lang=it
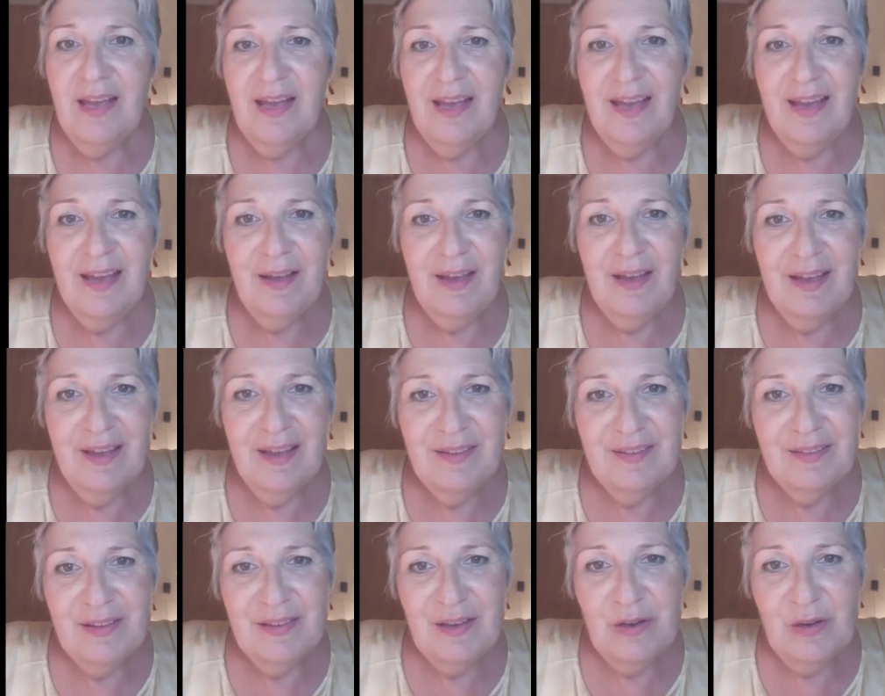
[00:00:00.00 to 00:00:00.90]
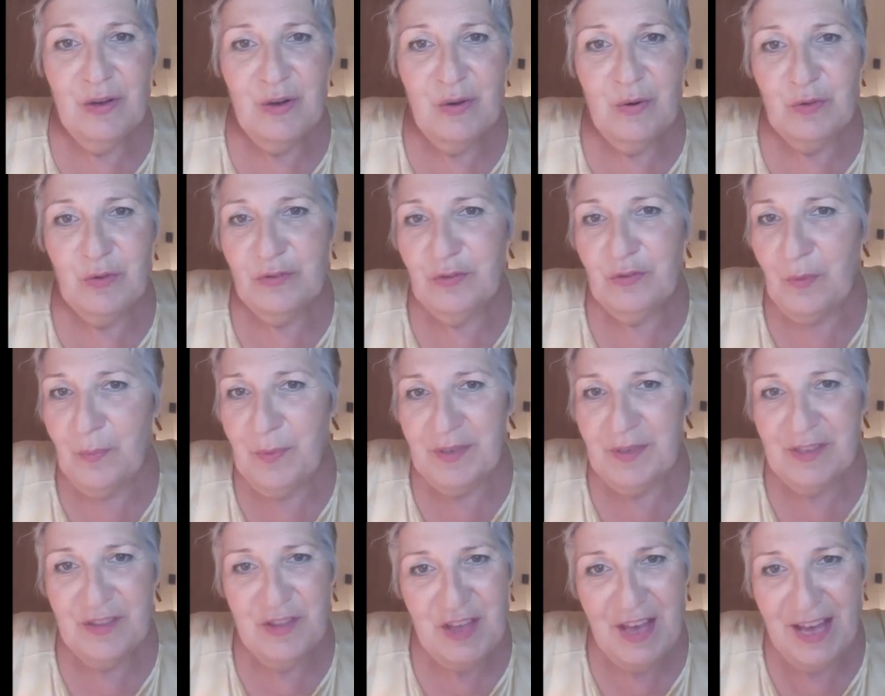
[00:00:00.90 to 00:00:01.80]
E lo so
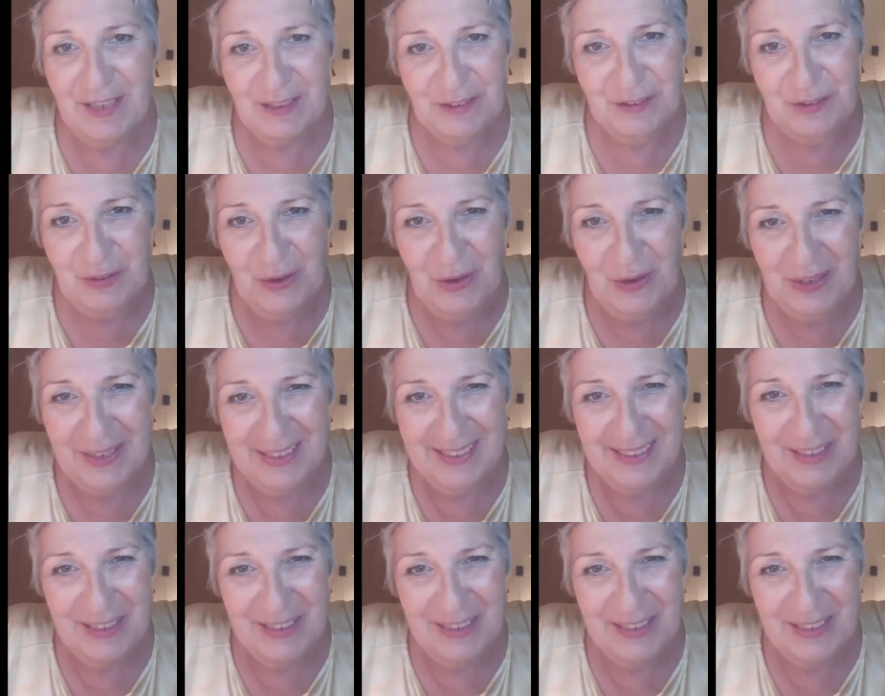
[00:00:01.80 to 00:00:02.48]
per certo